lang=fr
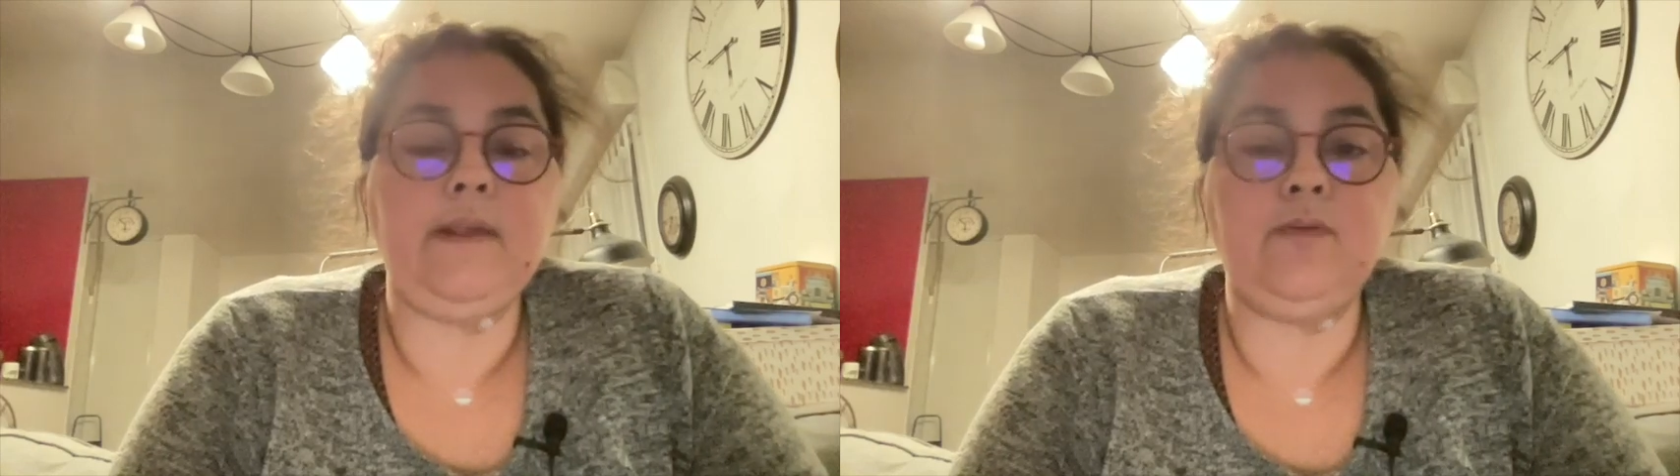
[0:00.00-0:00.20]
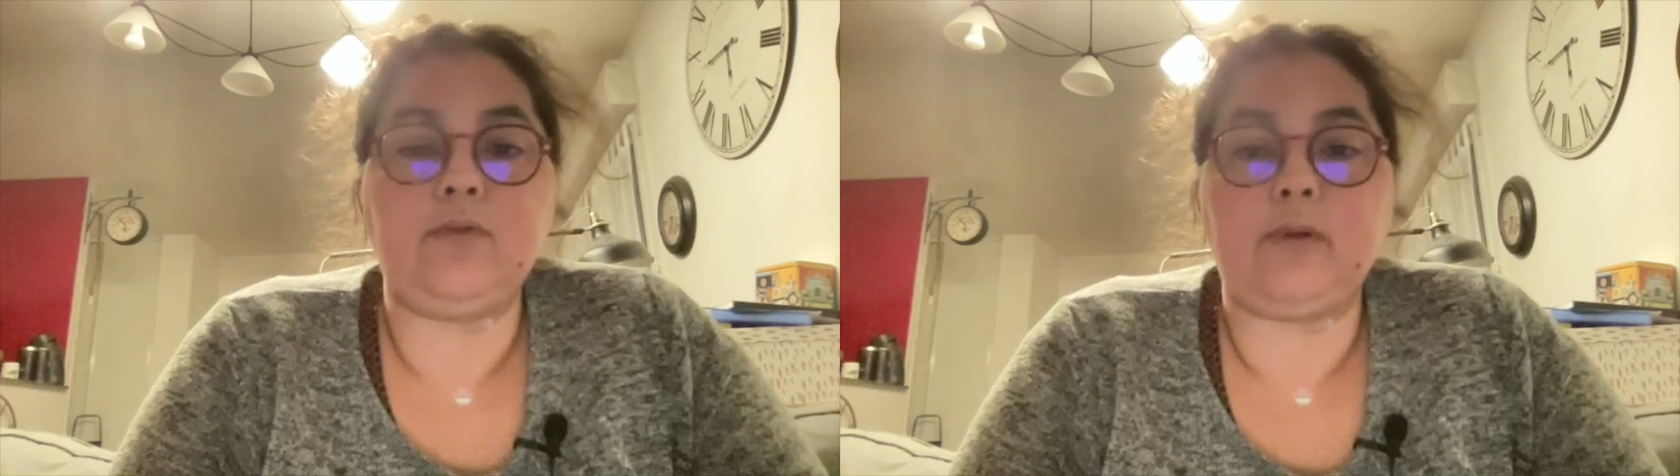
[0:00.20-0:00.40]

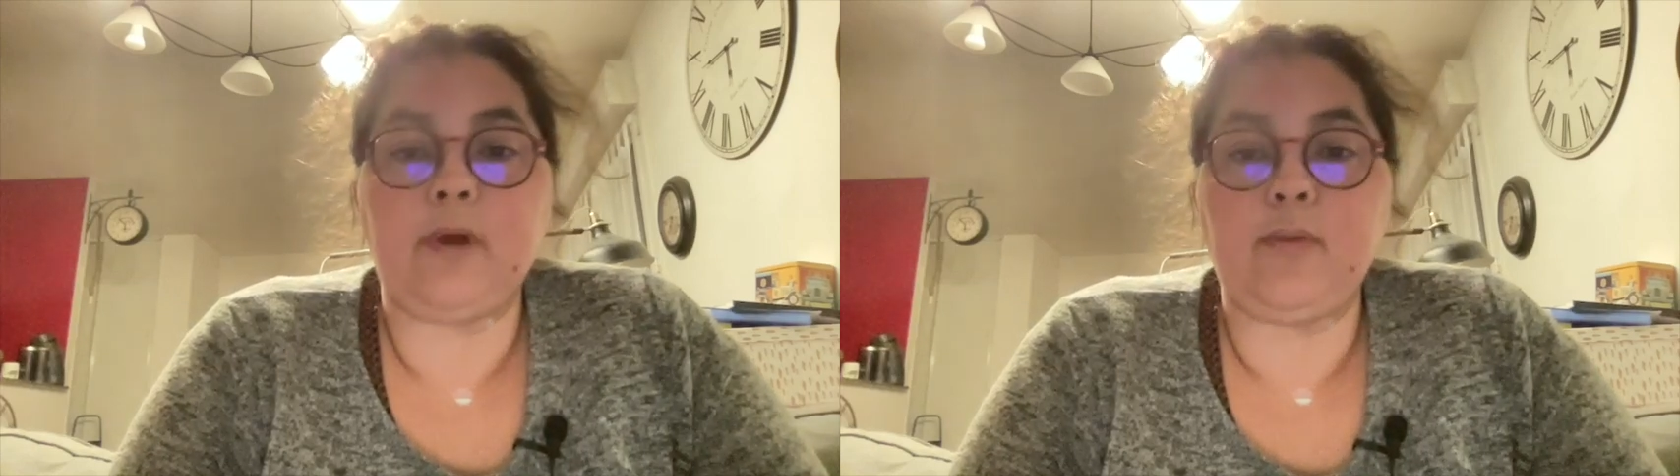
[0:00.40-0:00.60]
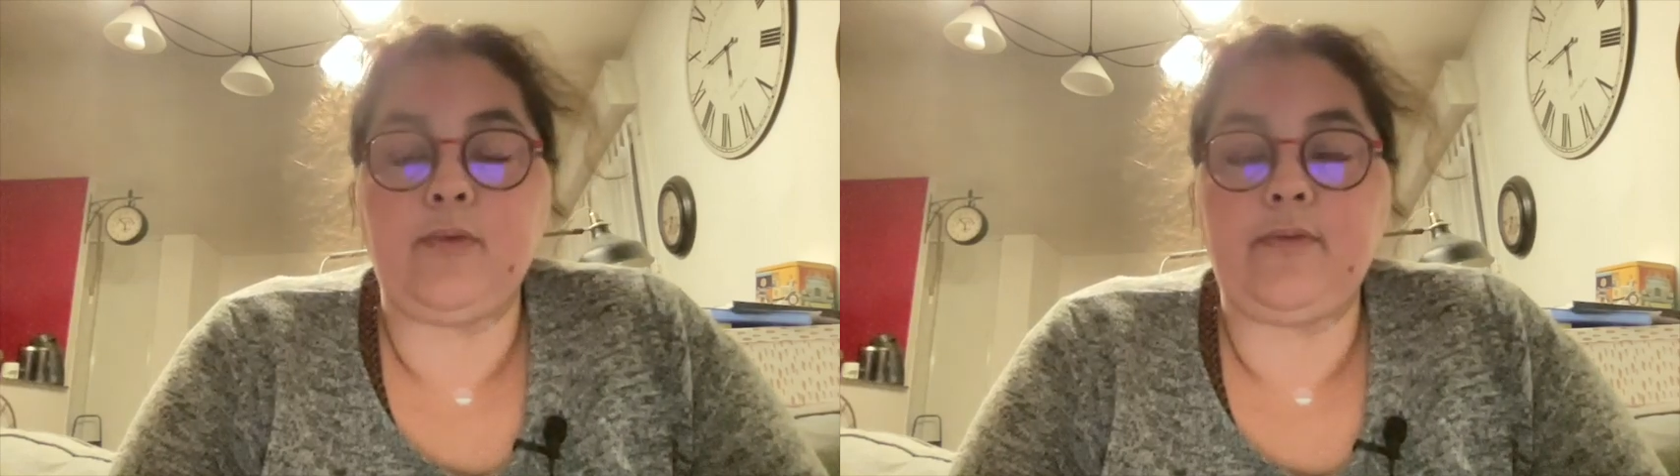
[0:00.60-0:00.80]
Ils ont
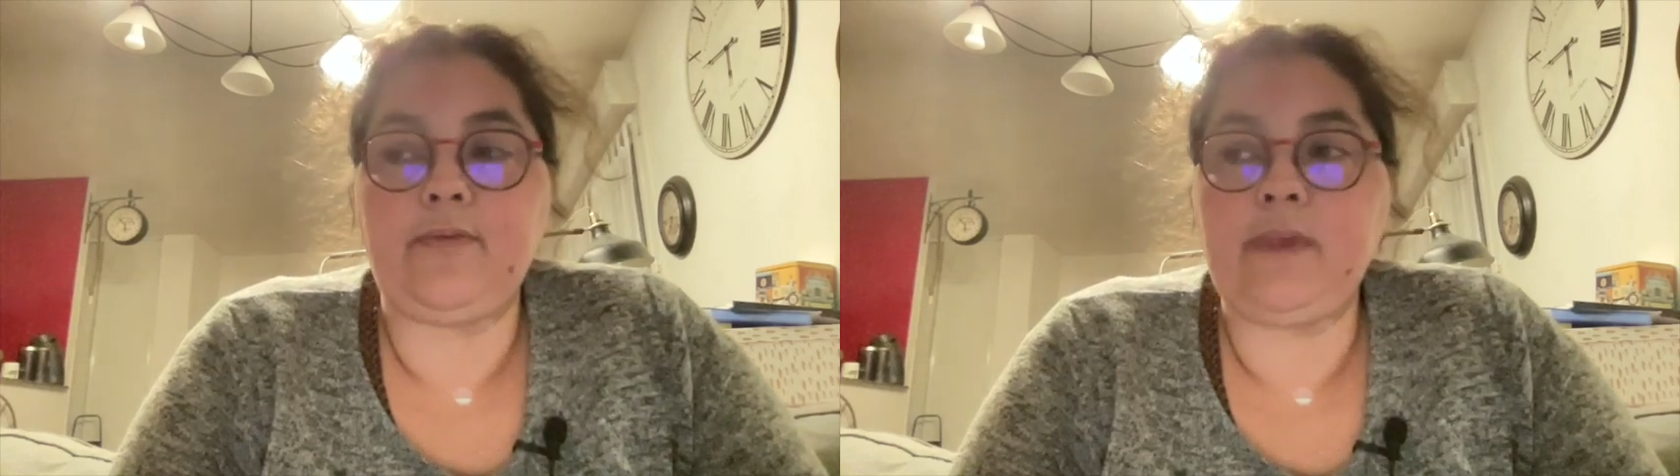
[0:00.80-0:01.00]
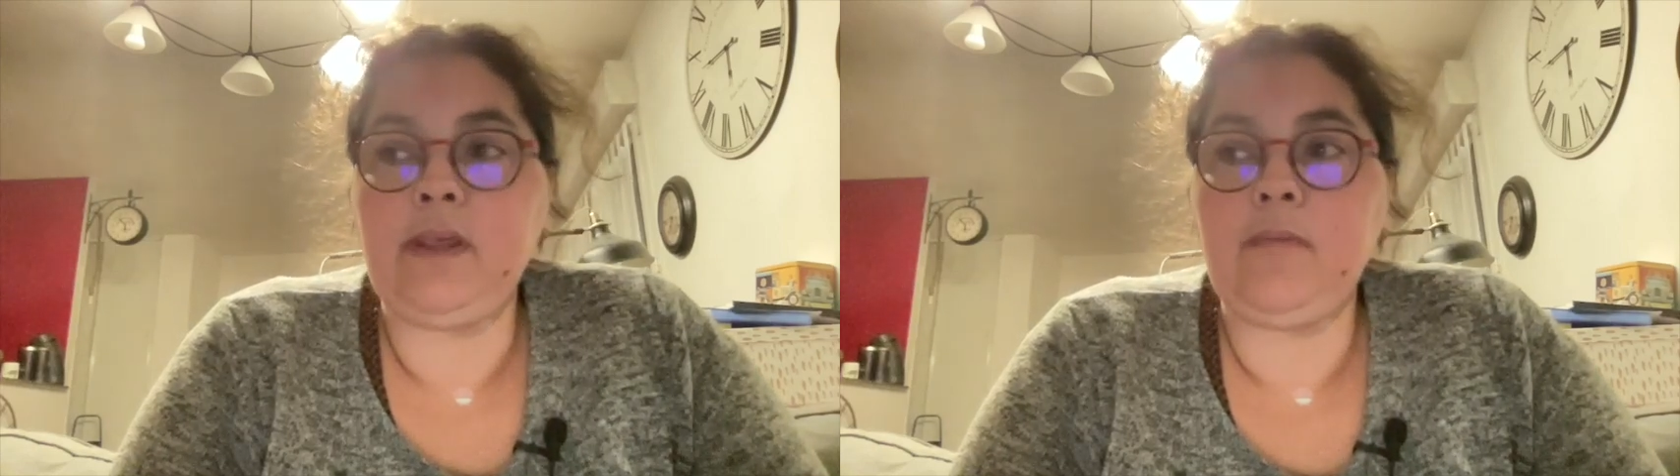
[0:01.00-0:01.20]
quand même une
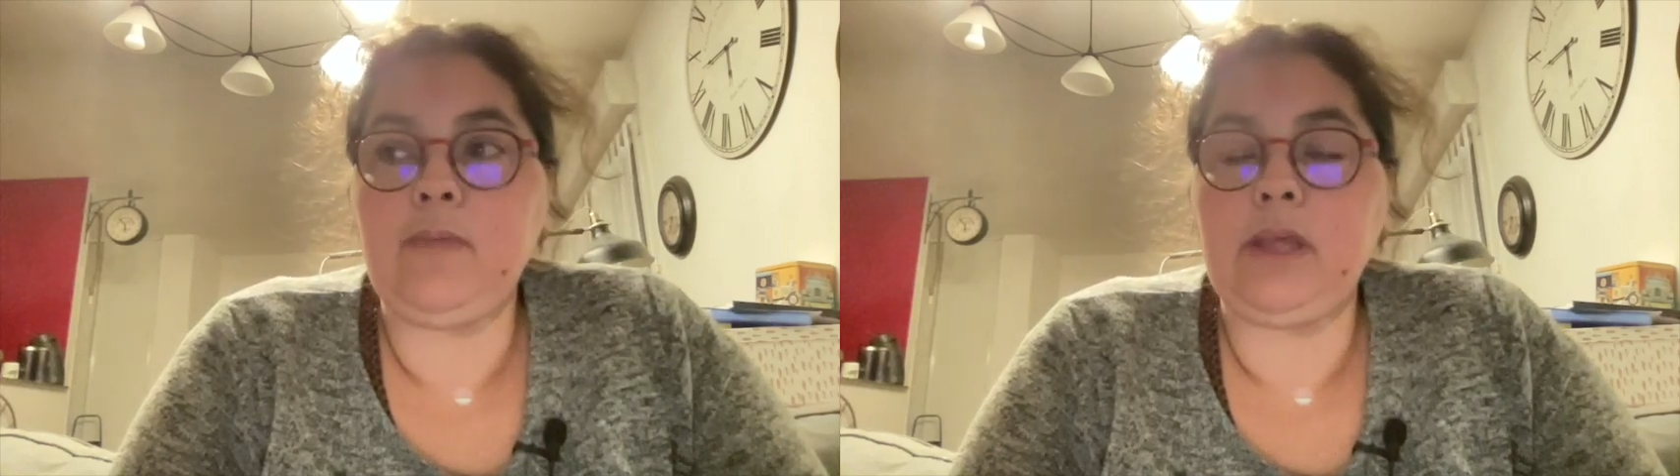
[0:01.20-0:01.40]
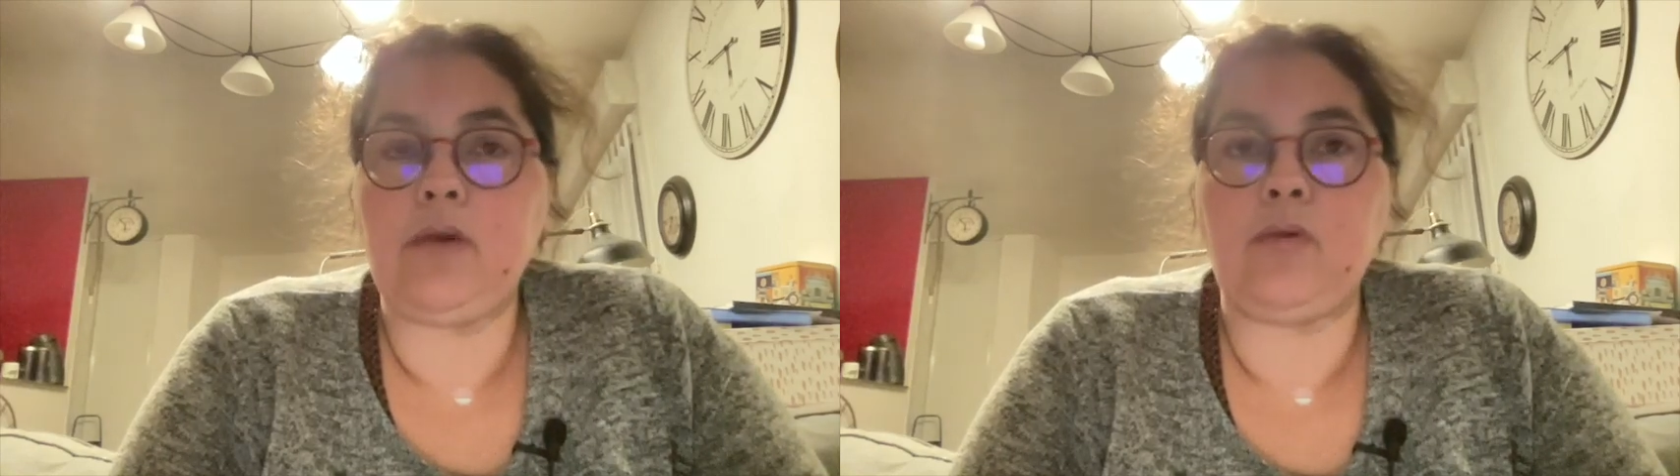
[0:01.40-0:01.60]

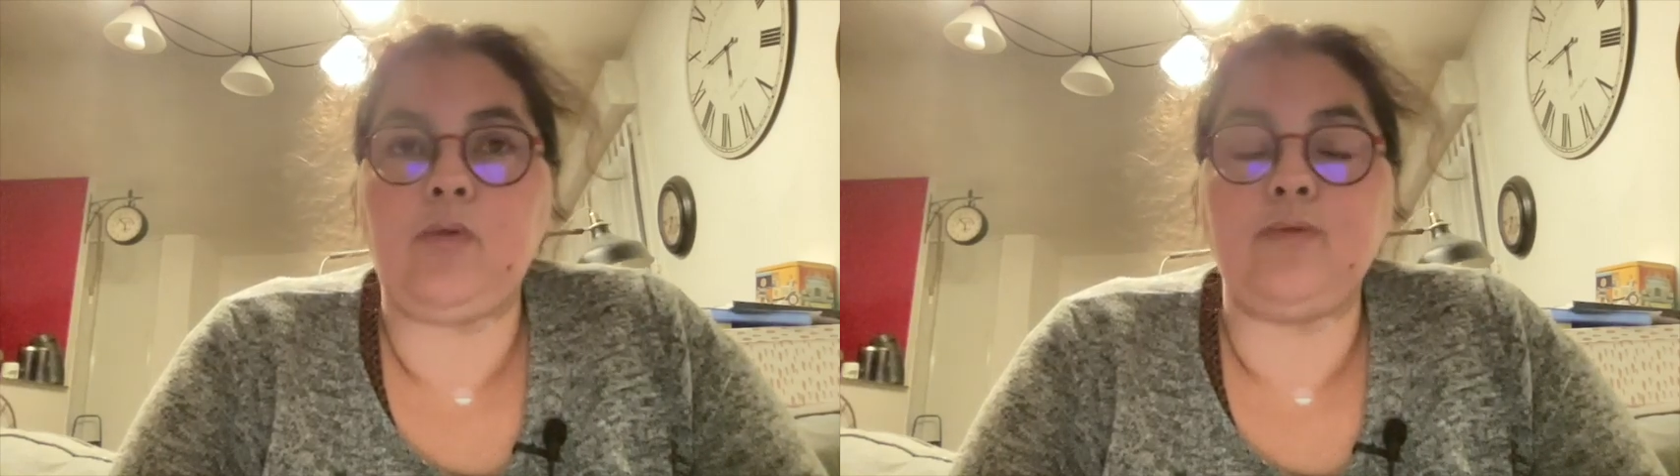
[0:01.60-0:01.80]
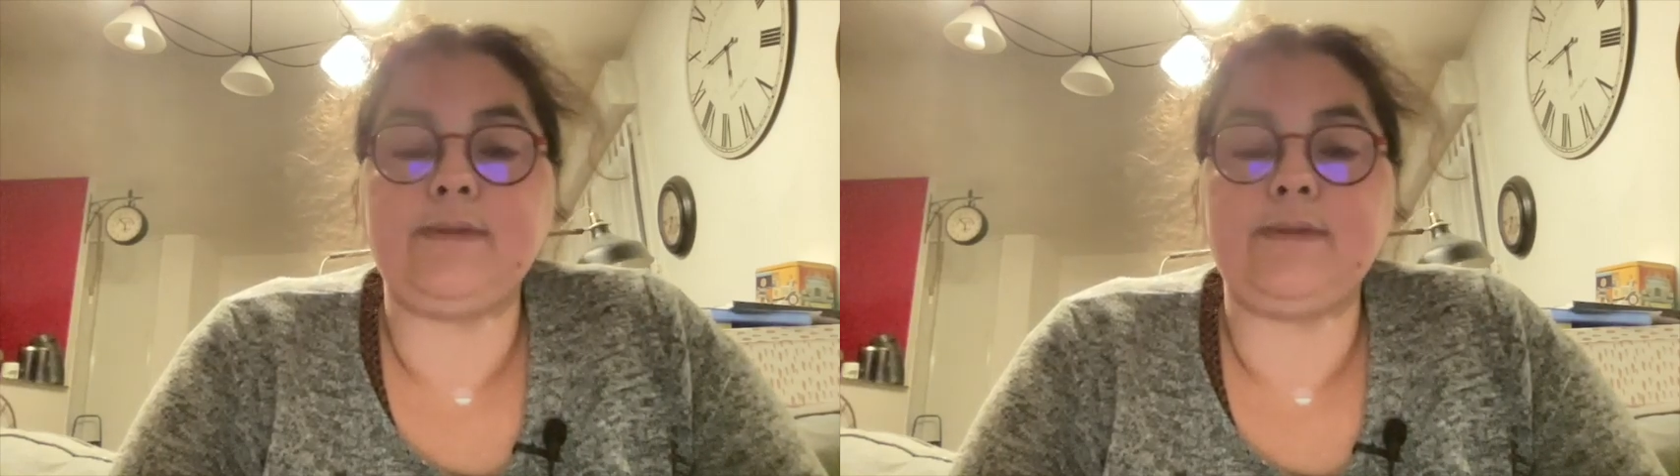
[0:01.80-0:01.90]
fille, mais